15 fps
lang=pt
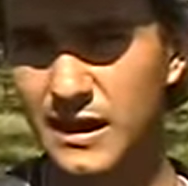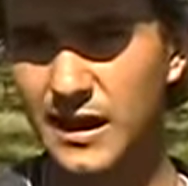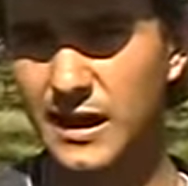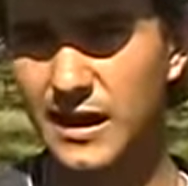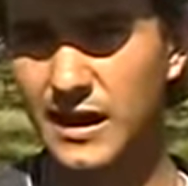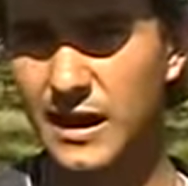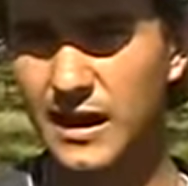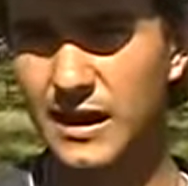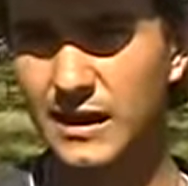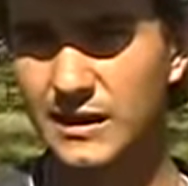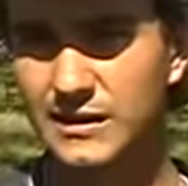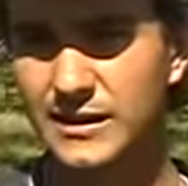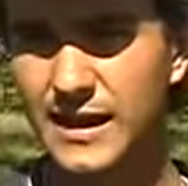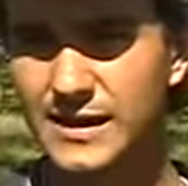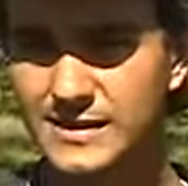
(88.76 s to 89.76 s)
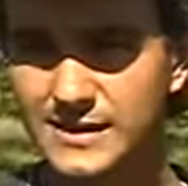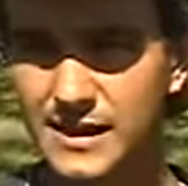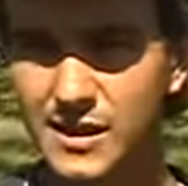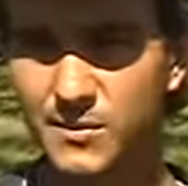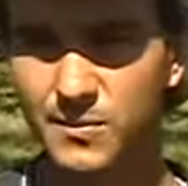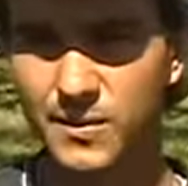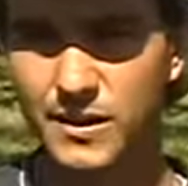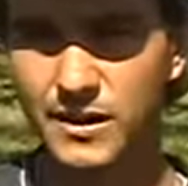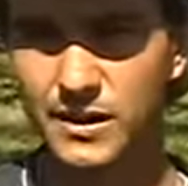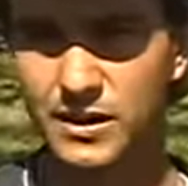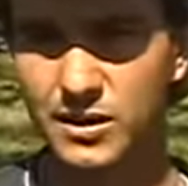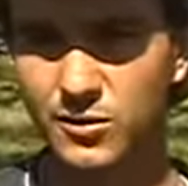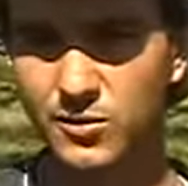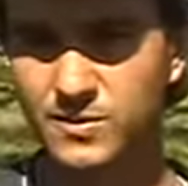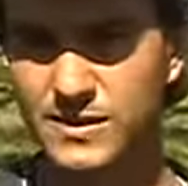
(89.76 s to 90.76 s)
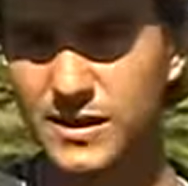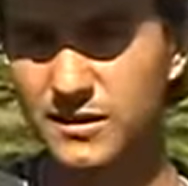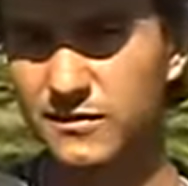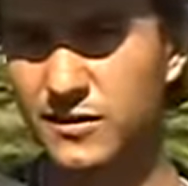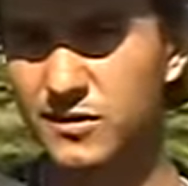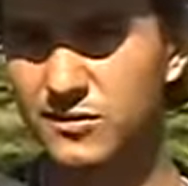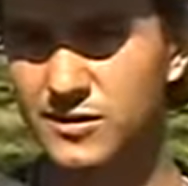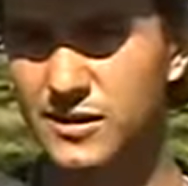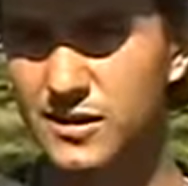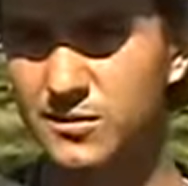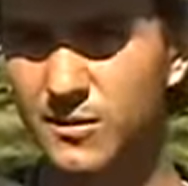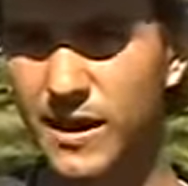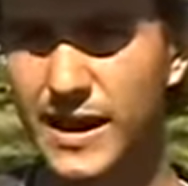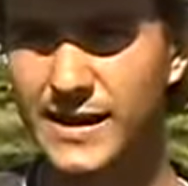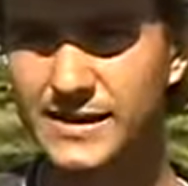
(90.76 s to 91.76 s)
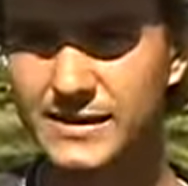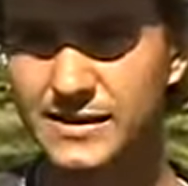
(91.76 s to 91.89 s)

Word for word: é, tá sempre observando os animais,